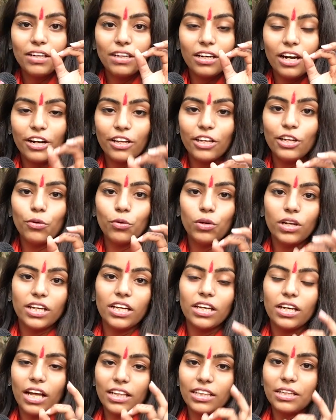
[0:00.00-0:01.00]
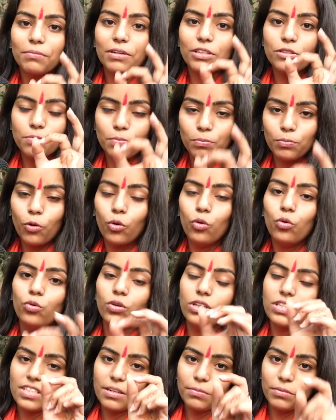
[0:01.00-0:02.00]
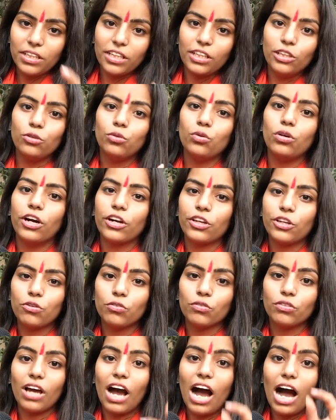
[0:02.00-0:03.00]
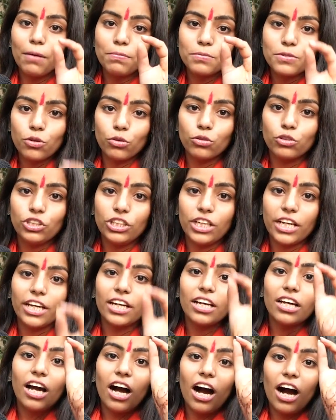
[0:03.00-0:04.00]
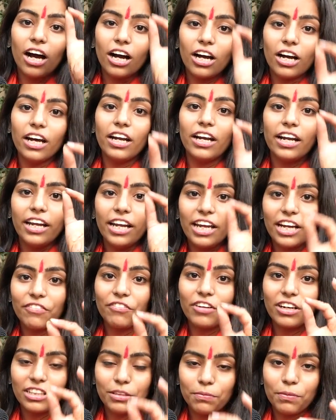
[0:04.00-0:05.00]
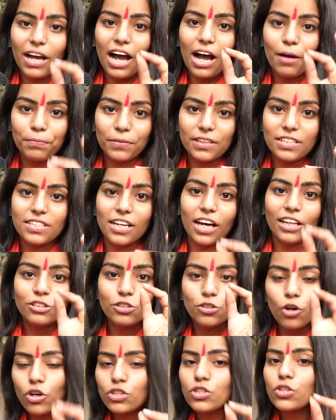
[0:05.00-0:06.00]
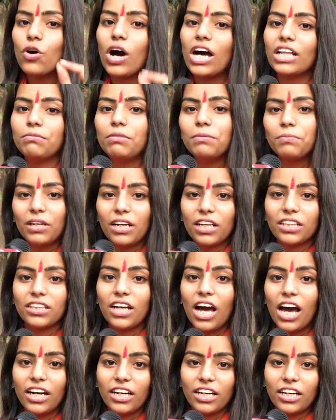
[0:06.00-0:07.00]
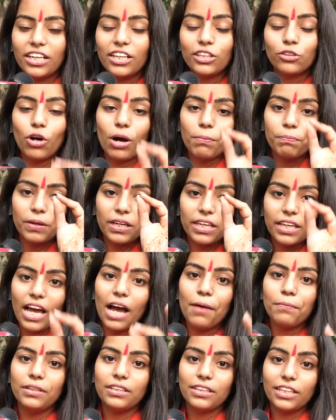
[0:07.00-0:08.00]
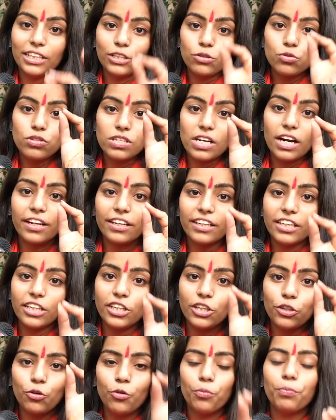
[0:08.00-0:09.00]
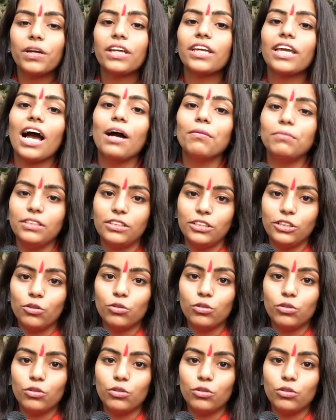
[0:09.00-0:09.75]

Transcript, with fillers: एक लड़की होने के नाते मैं बोलूँगी सभी हिंदू लड़कियों से आप सोचिए अगर एक वक्त पे आपके साथ सौ सौ आदमी बलात्कार करें तो आप पे क्या बीतेगी उस लड़की की रूह पे क्या बीती